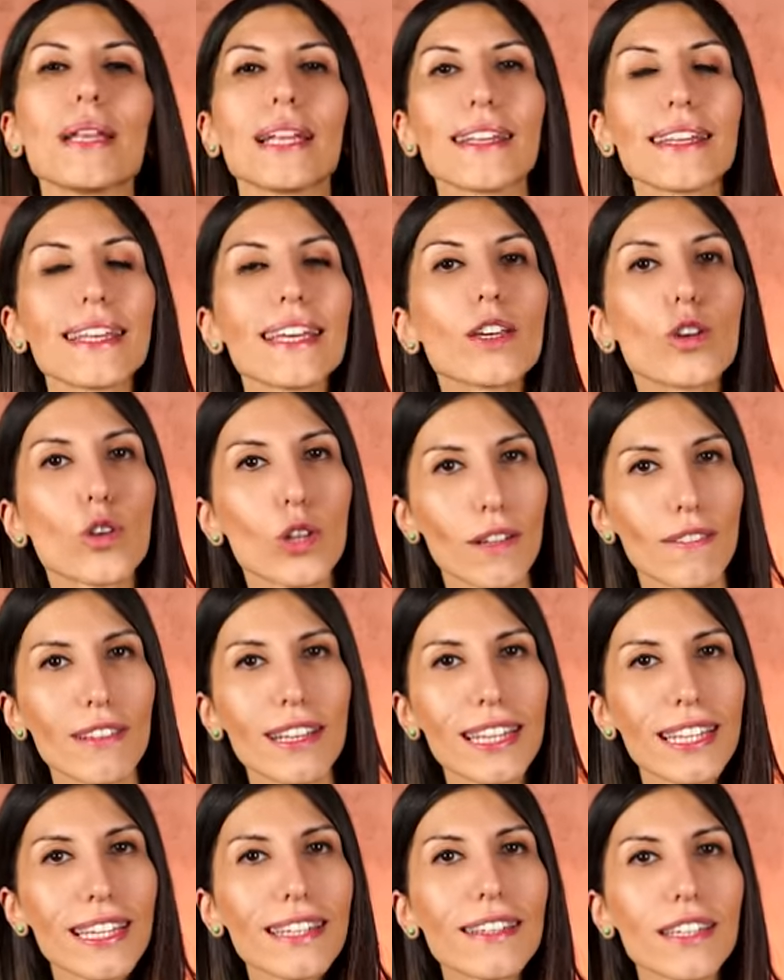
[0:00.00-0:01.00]
Belediye
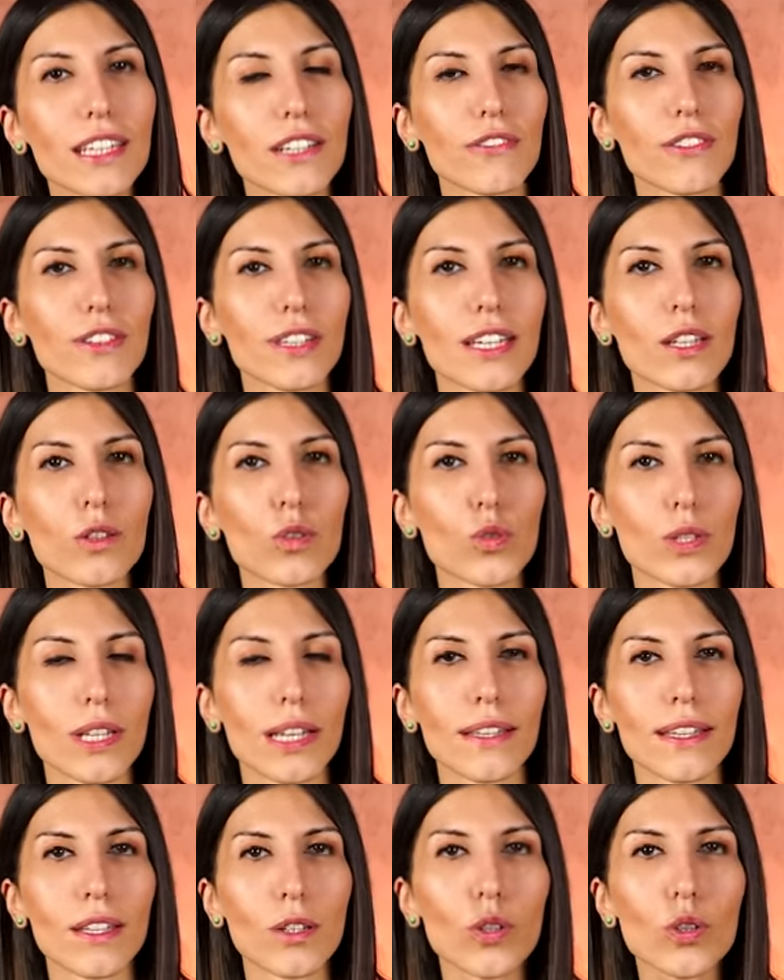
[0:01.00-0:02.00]
görevlileri tarafından
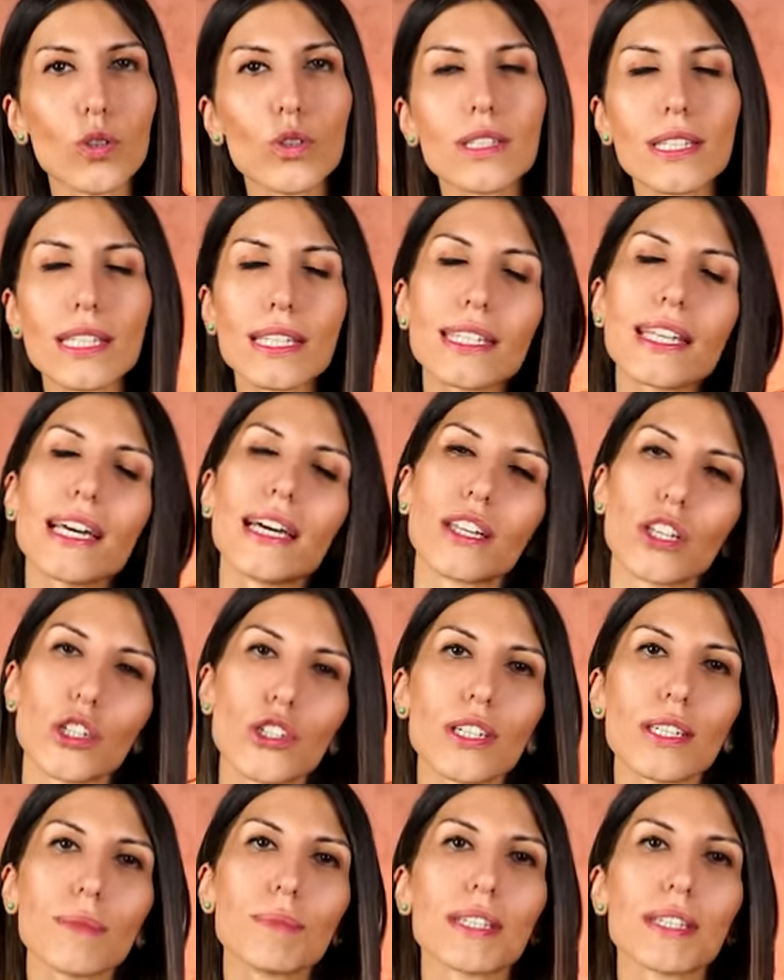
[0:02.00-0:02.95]
düzenleniyor. Siz sadece